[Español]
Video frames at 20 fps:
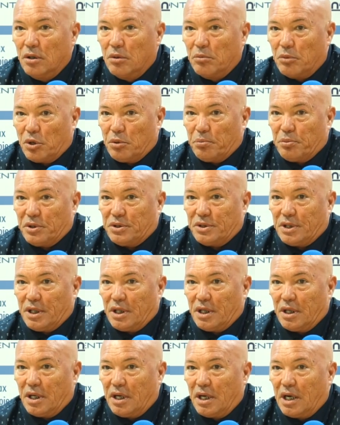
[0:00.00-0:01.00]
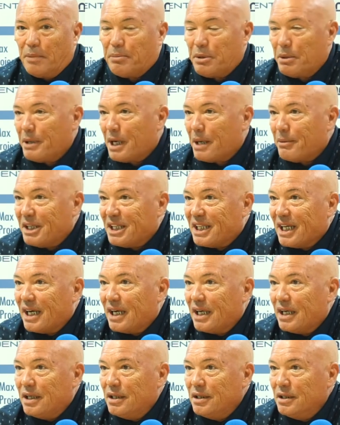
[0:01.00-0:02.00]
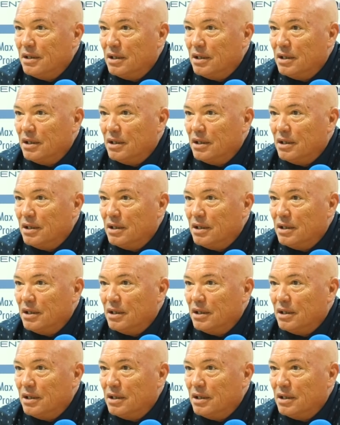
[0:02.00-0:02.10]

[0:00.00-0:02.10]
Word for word: bueno pues en, la primera mitad